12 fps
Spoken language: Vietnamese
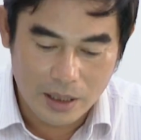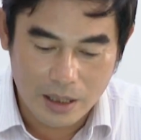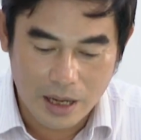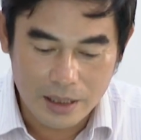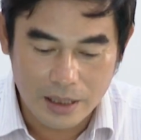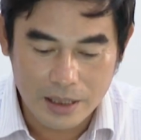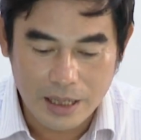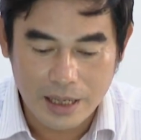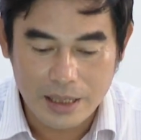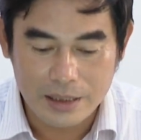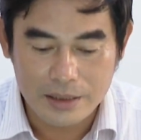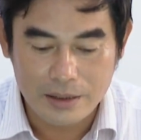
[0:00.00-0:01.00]
để triển
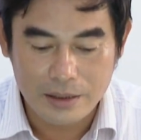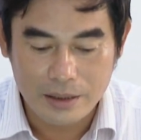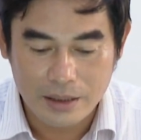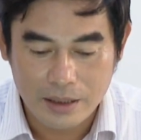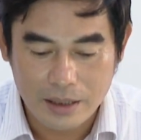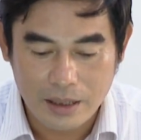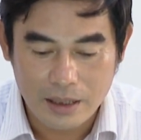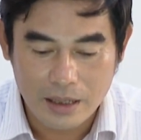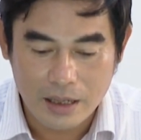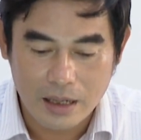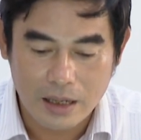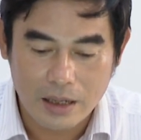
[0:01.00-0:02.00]
khai nhanh cái
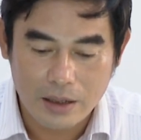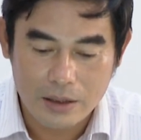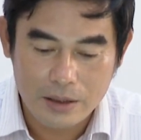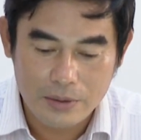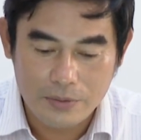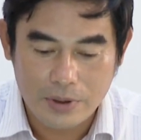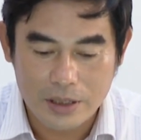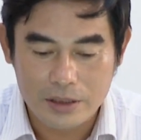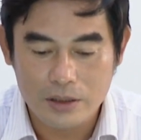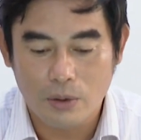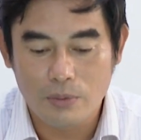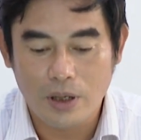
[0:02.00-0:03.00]
à, và
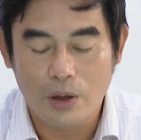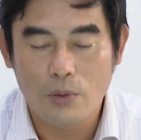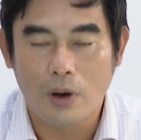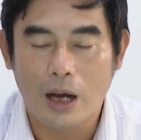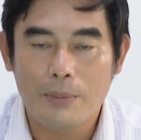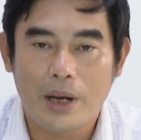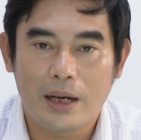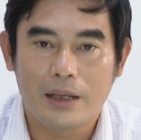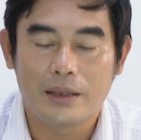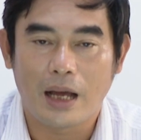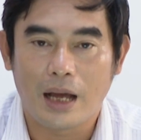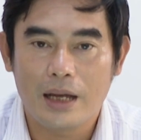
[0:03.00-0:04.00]
sử dụng hiệu quả ba
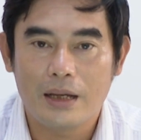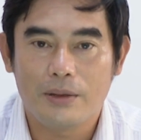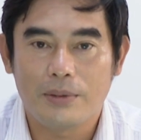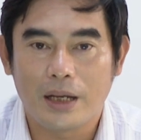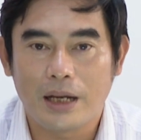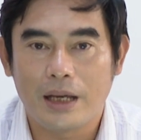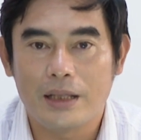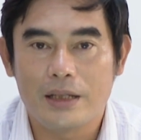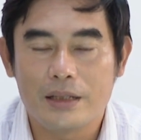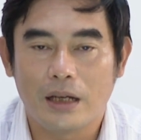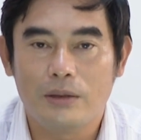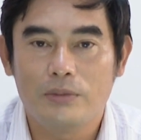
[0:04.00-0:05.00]
nền tảng công nghệ này
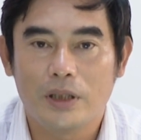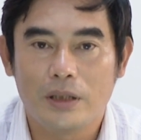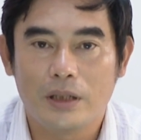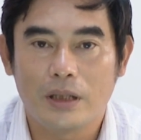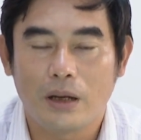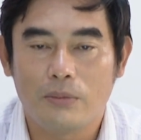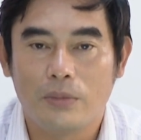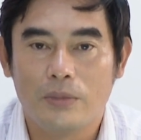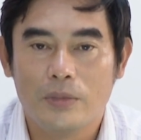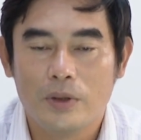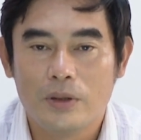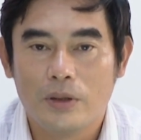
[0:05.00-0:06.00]
thì sở thông tin truyền thông
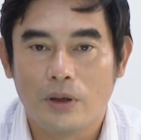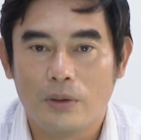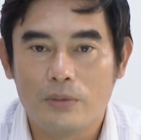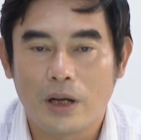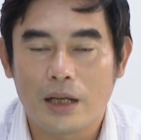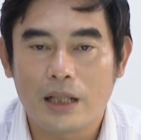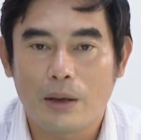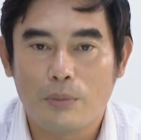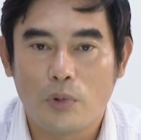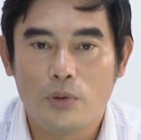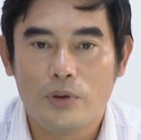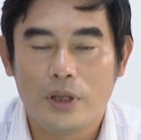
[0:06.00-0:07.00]
cũng đã
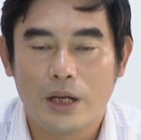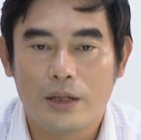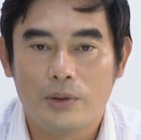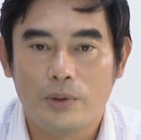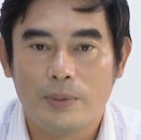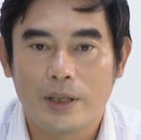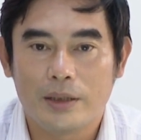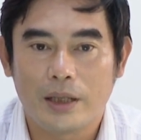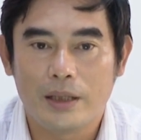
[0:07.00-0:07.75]
tham mưu và được ủy ban